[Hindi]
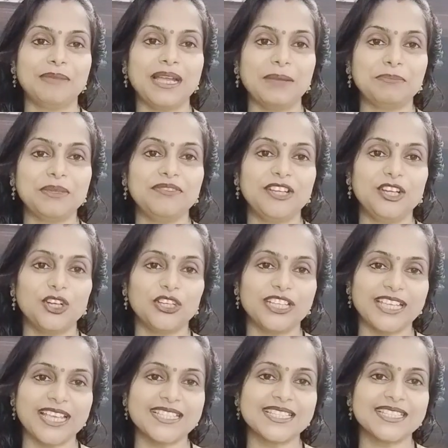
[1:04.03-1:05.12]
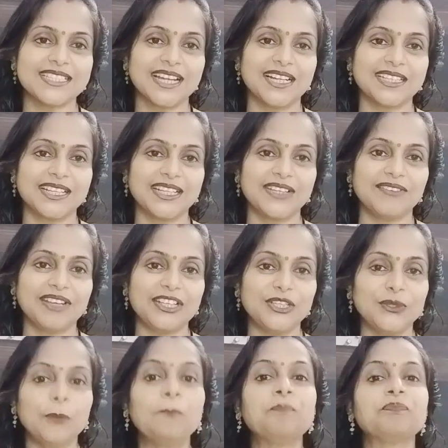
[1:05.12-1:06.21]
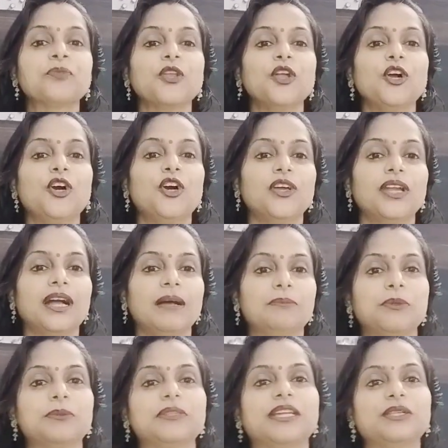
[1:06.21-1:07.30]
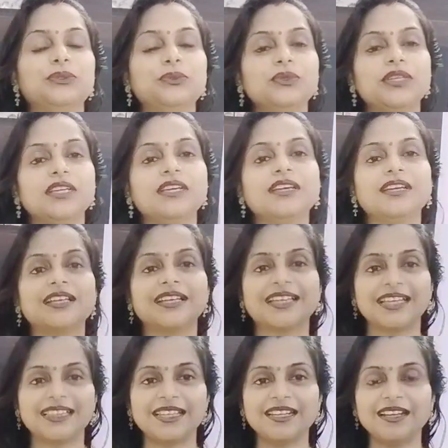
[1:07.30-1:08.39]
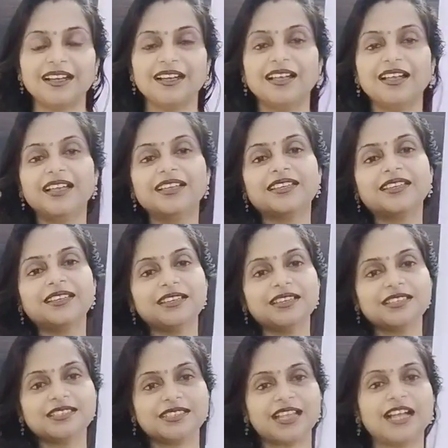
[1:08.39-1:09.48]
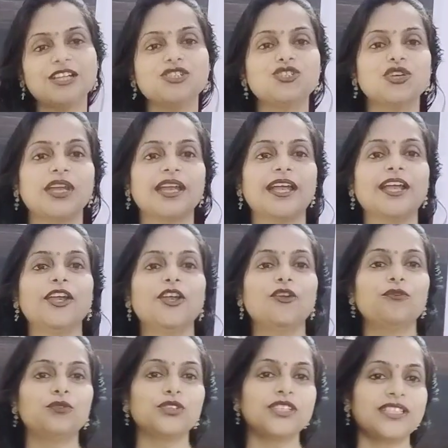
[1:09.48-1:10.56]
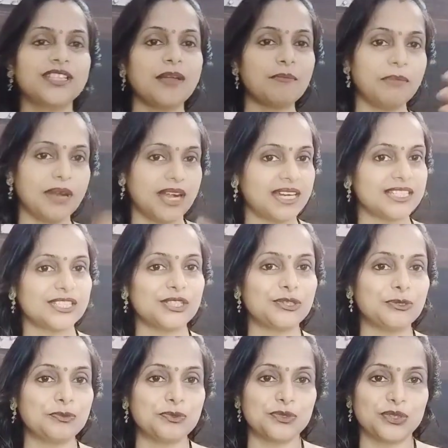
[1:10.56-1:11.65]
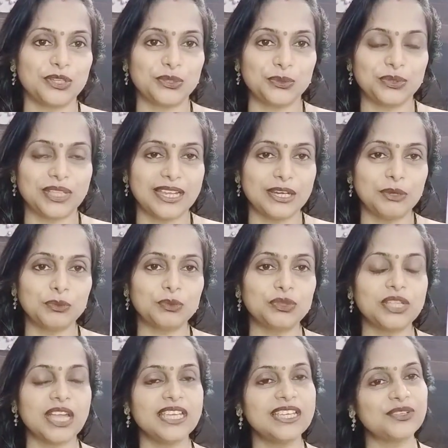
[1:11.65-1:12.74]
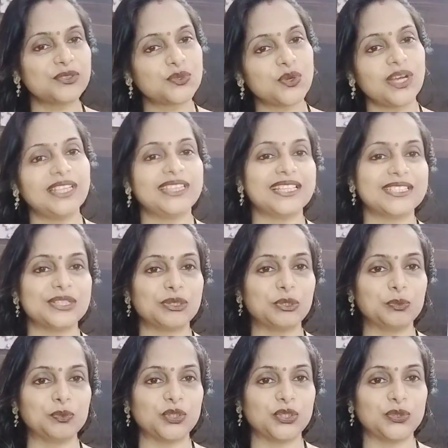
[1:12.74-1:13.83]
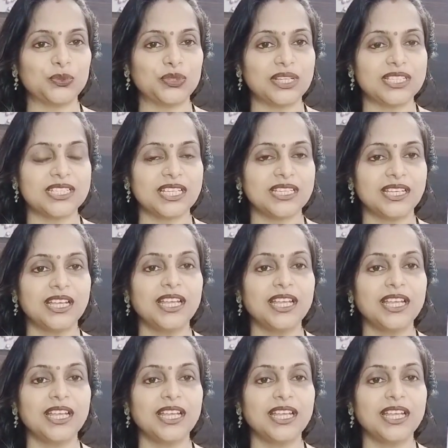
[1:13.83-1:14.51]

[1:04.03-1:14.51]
अपनी ब्लॉगिंग यहीं से स्टार्ट करने वाली हूँ और आपको बता दूँ कि कहते हैं ना कि इंसान जो है वो जितना बाहर से खूबसूरत होता है ना उतना ही उसको अंदर से खूबसूरत होना चाहिए